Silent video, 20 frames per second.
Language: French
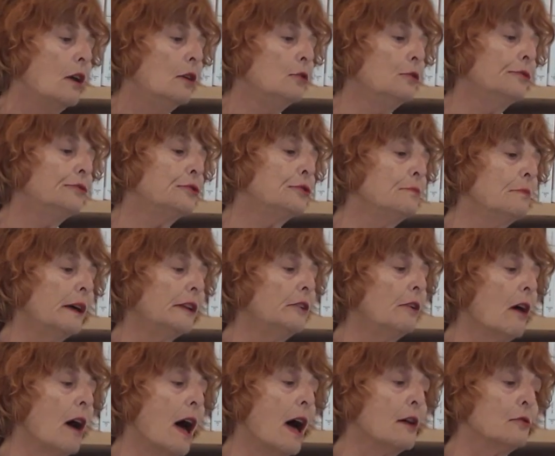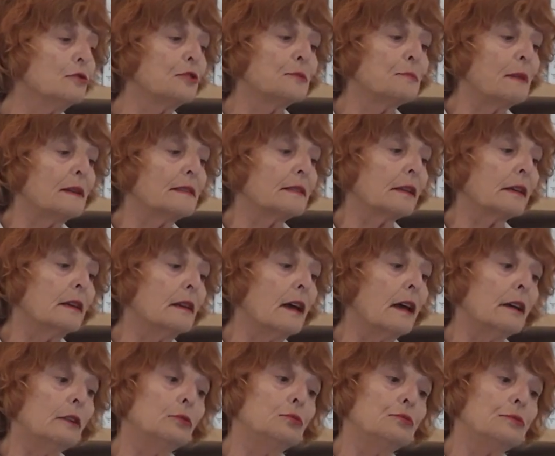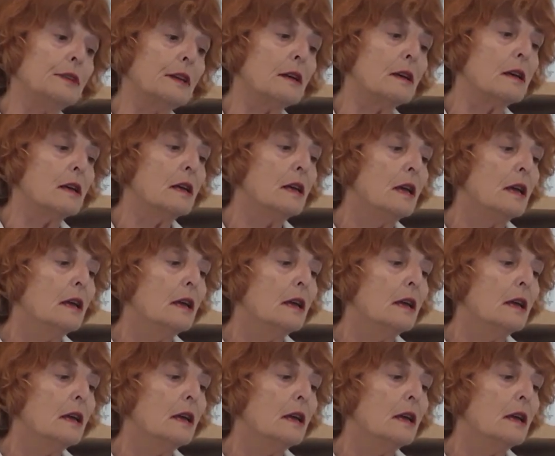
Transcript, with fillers: le vieux Manor House passerait à un cousin.